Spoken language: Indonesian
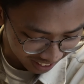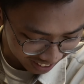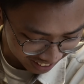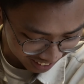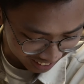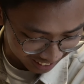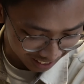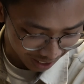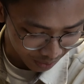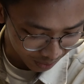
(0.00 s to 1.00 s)
saya di sini
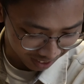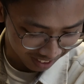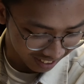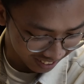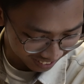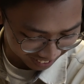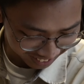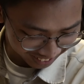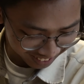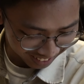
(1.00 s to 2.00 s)
setahun.
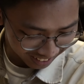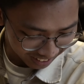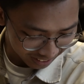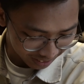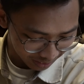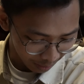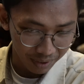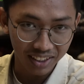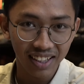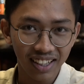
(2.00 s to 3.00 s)

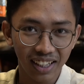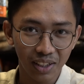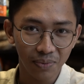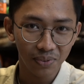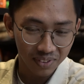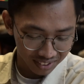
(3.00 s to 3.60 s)
Namanya Elif.